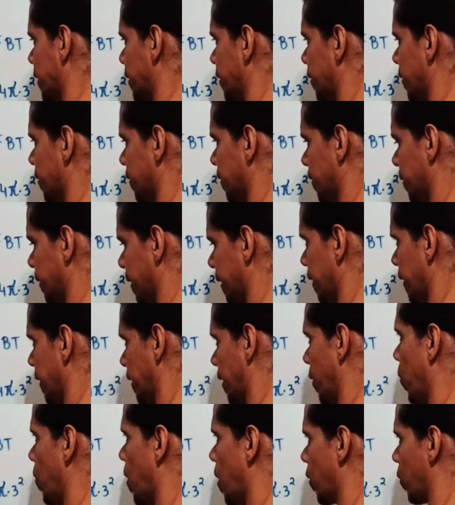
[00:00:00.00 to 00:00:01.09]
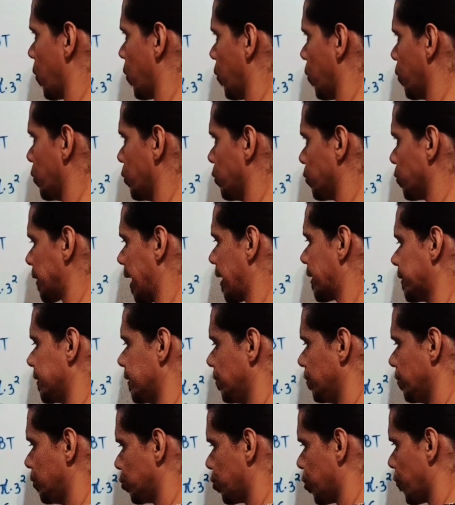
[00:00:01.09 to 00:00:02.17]
aqui que tem um ângulo de um
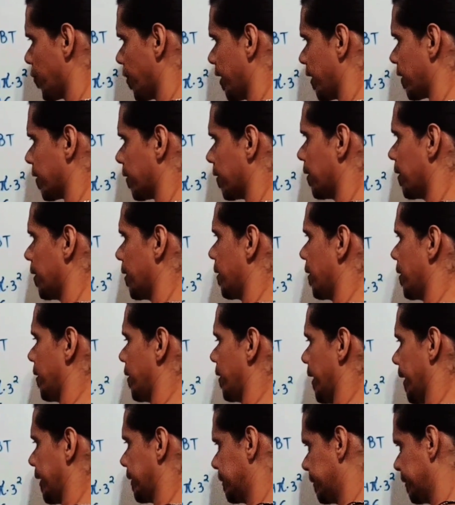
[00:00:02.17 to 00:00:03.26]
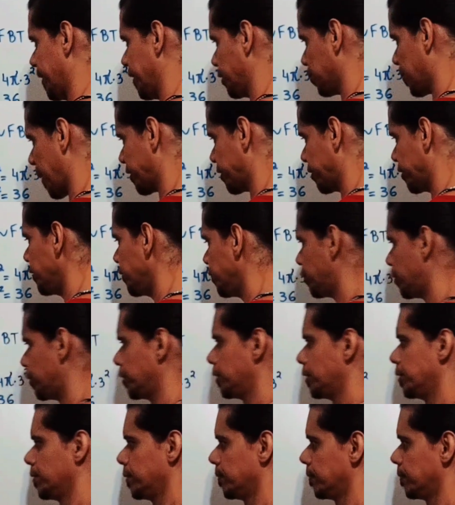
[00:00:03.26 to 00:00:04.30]
tracinho de 90 é 6 mais x,